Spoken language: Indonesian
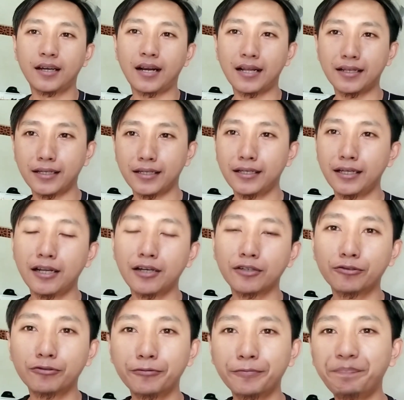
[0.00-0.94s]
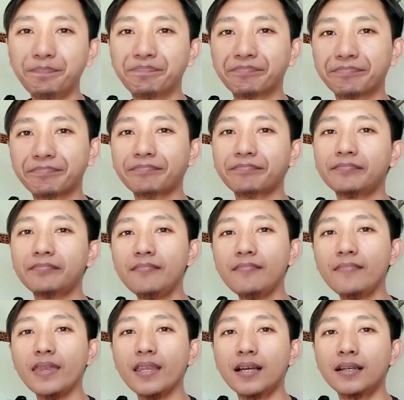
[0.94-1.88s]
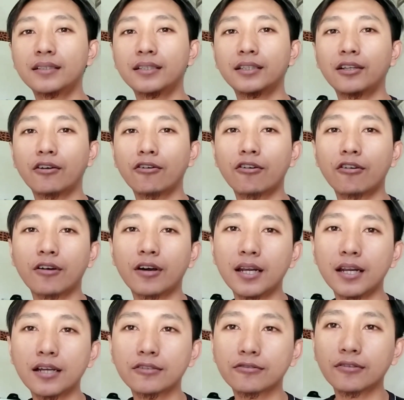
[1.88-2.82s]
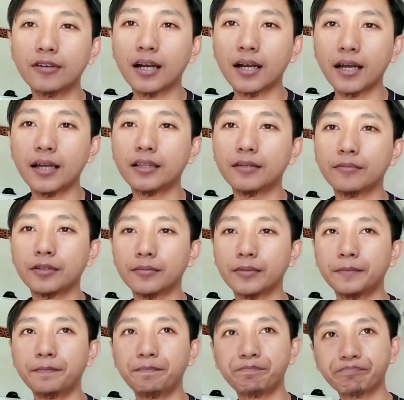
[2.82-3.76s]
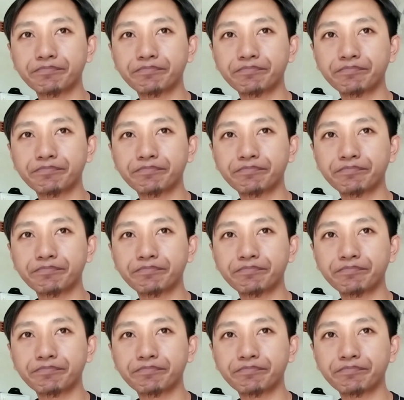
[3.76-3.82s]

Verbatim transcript: rasanya langsung di tenggorokan langsung lega ya teman-teman